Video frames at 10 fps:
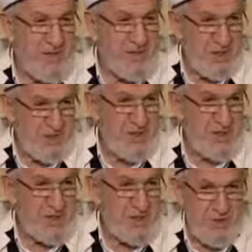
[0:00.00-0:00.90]

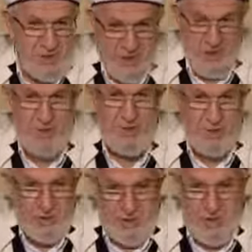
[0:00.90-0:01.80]
Sabret. İşte böyle çocuk
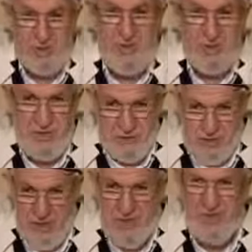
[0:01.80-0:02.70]
yetişmek öyle
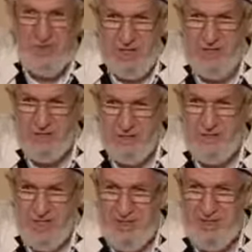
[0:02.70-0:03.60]
kolay mı zannediyorsun
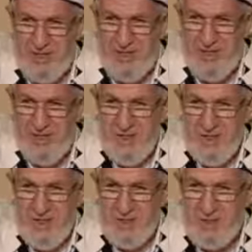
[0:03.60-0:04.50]
sen?
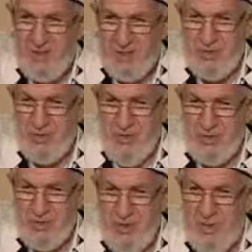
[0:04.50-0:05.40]
O çocuk
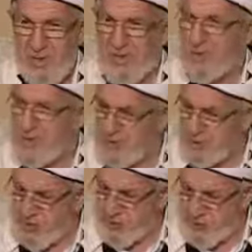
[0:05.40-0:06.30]
sahibi babalar evet
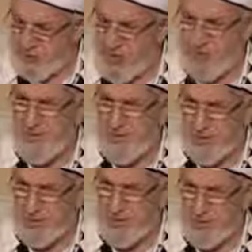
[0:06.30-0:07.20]
çok büyük nimet.
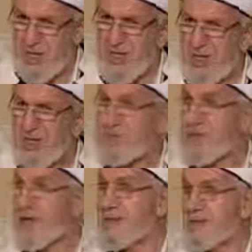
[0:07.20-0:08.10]
Çocuk da
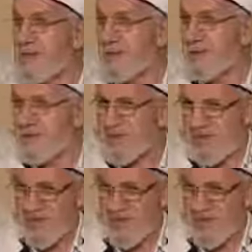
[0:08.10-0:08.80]
imtihan sebebidir.